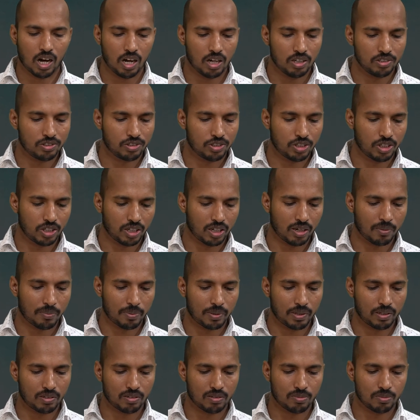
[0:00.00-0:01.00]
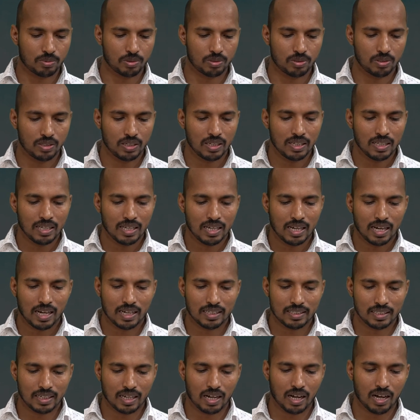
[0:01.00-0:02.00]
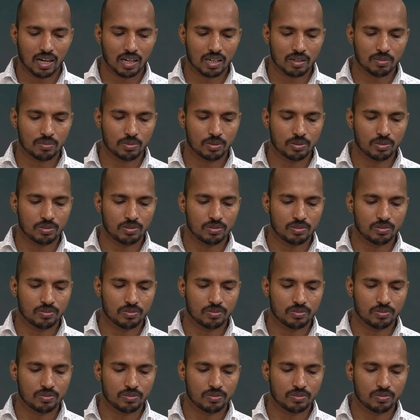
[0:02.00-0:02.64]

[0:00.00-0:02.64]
ఆశ్చర్యపడకము అధికారము